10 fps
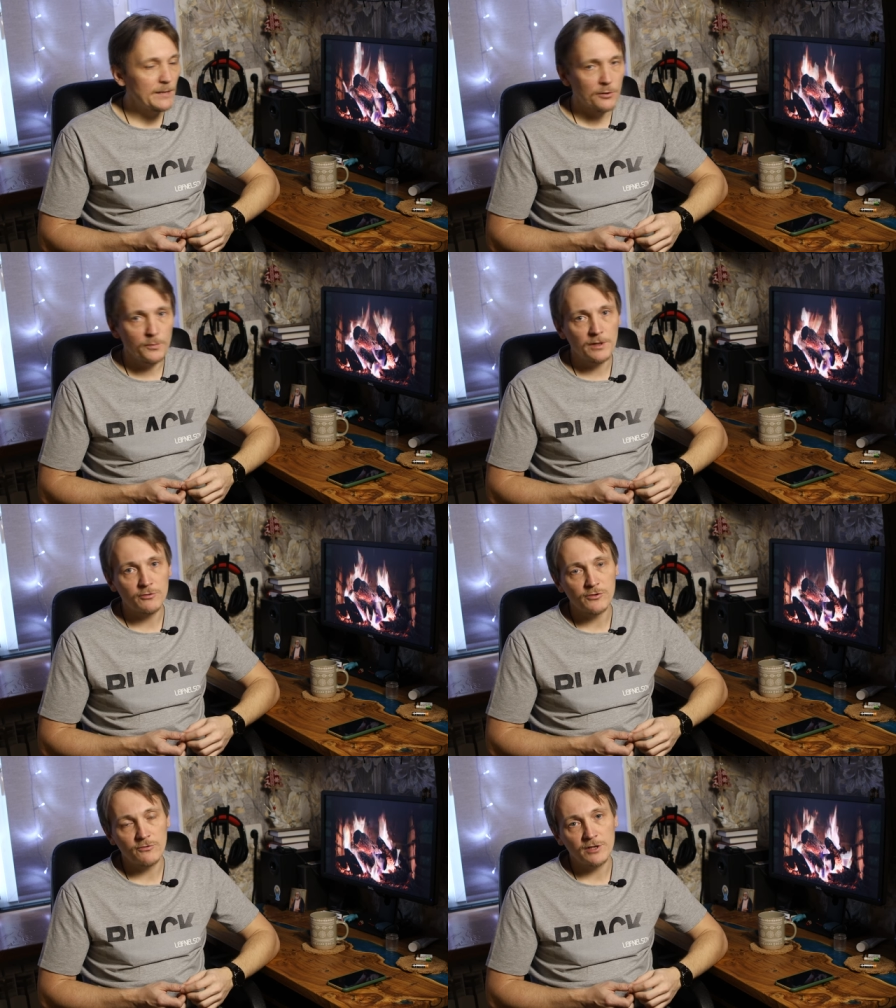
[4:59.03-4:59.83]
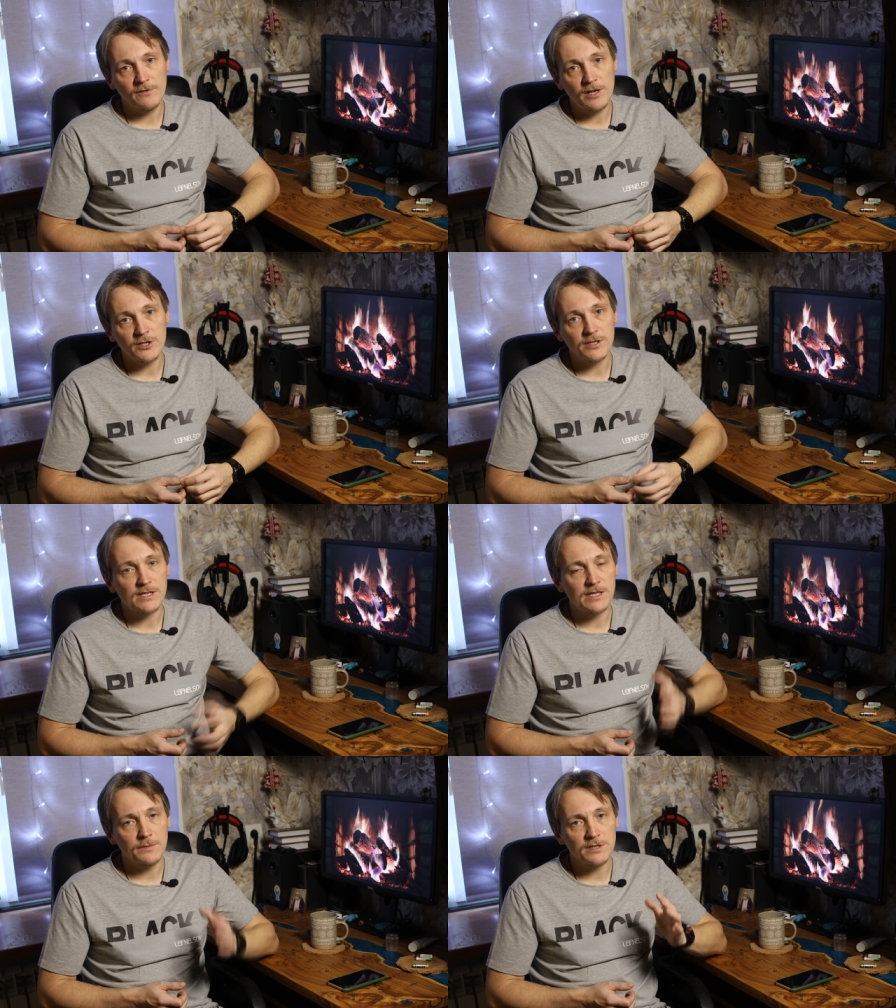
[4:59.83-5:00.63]
я покупал у своего
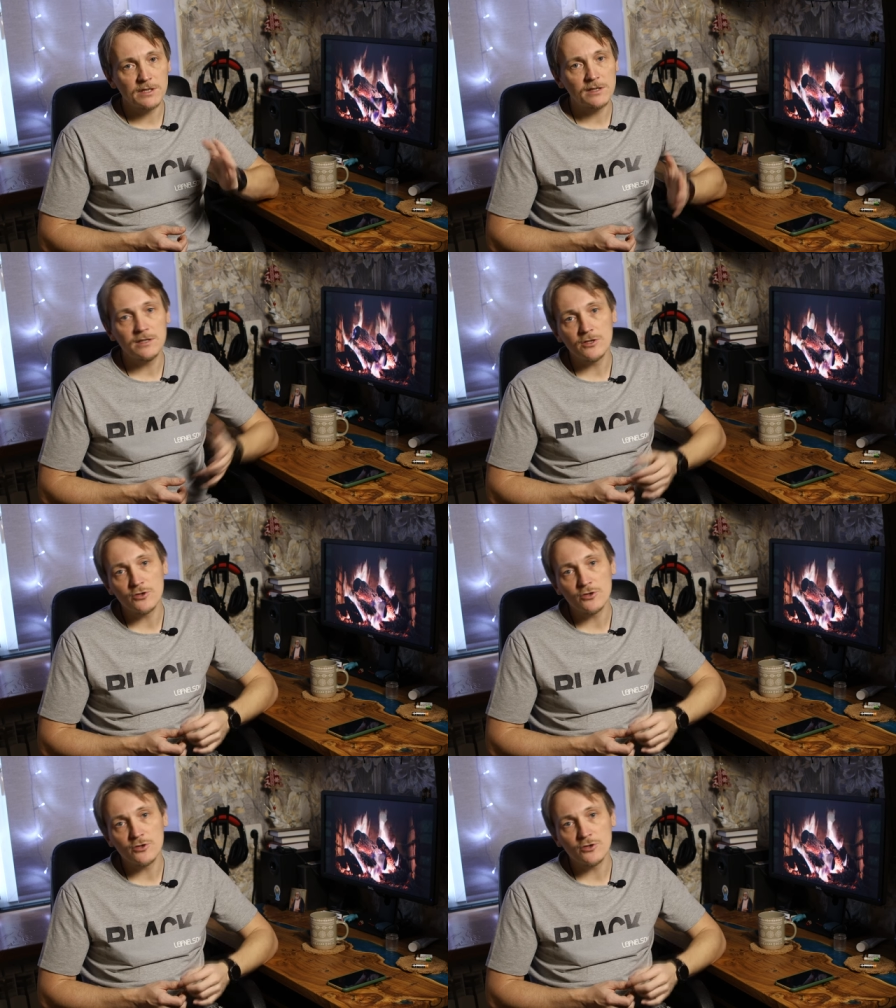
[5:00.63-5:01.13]
товарища за 70